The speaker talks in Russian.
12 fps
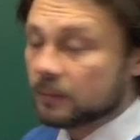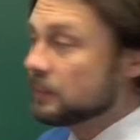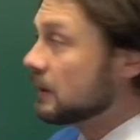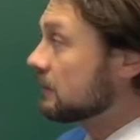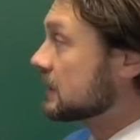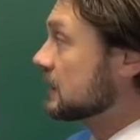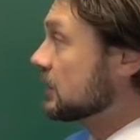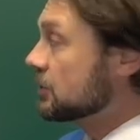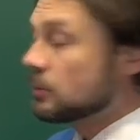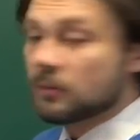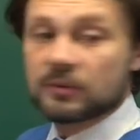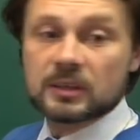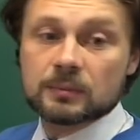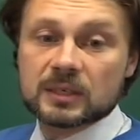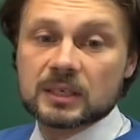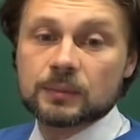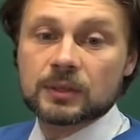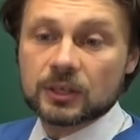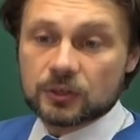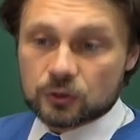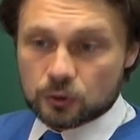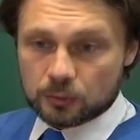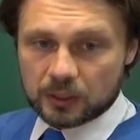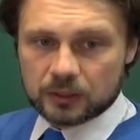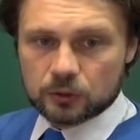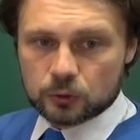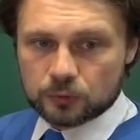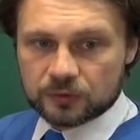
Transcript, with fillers: первой задачке мы видим симметричную матрицу,